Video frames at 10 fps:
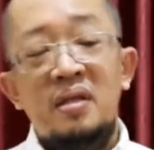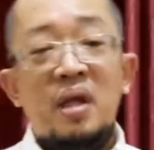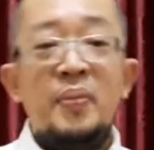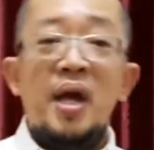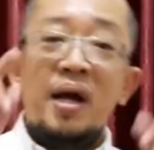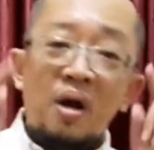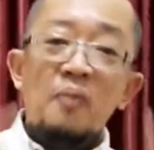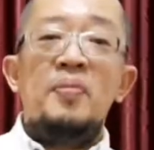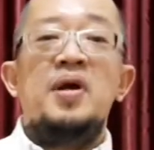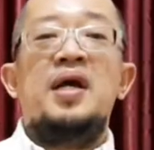Tapi
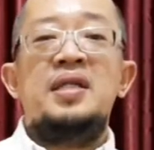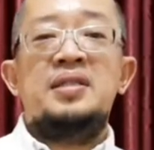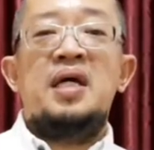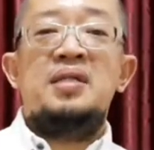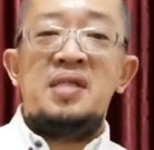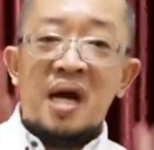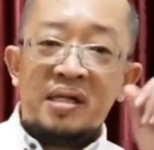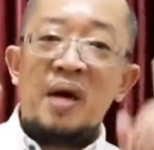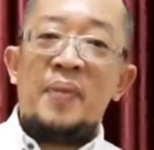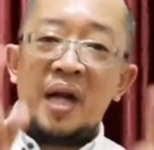engkau bekerja di
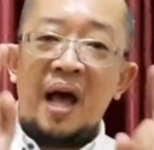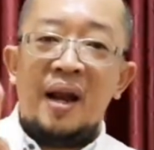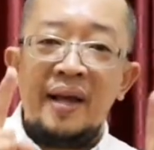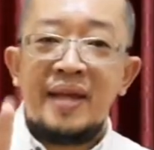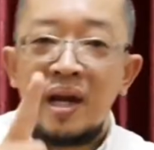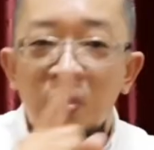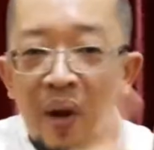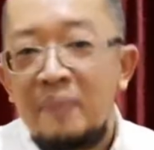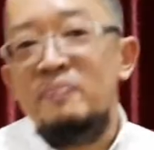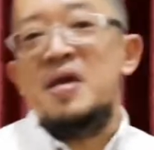hadapan Allah yang
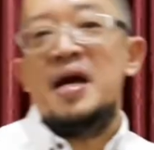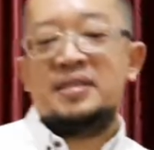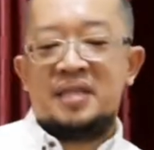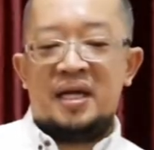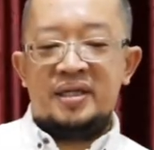luar biasa.